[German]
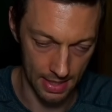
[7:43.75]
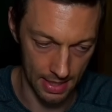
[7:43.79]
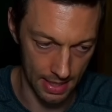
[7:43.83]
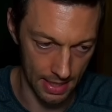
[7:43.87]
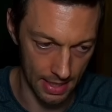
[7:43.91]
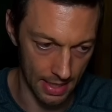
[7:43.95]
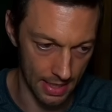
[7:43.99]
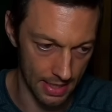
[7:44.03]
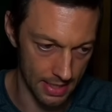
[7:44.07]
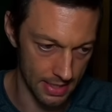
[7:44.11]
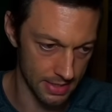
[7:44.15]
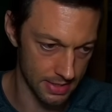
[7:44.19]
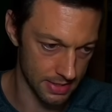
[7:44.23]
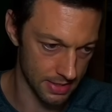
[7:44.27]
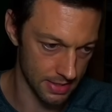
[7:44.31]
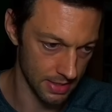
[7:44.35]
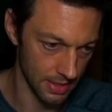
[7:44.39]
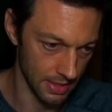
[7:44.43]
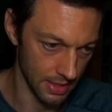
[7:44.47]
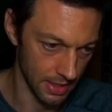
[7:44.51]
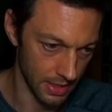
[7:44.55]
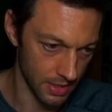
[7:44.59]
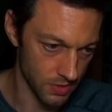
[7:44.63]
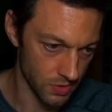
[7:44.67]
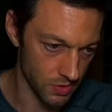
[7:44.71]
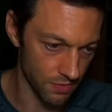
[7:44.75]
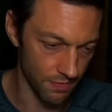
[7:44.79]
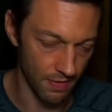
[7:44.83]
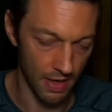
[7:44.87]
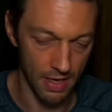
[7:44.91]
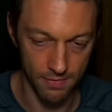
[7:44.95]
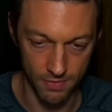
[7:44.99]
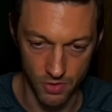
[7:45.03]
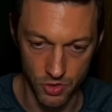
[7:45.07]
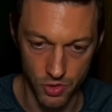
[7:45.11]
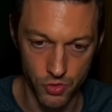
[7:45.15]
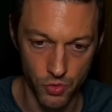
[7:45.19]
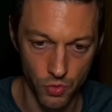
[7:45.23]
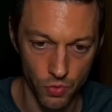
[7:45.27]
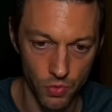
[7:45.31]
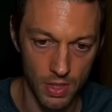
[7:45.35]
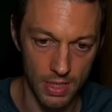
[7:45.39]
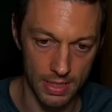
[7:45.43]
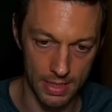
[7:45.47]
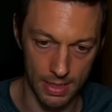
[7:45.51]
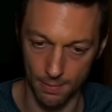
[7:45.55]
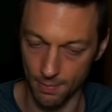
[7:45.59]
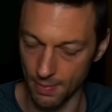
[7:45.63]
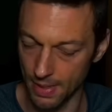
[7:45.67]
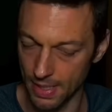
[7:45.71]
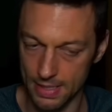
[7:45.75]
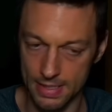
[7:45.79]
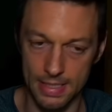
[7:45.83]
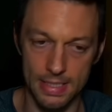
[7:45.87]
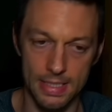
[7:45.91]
als Survival-Schule gemacht.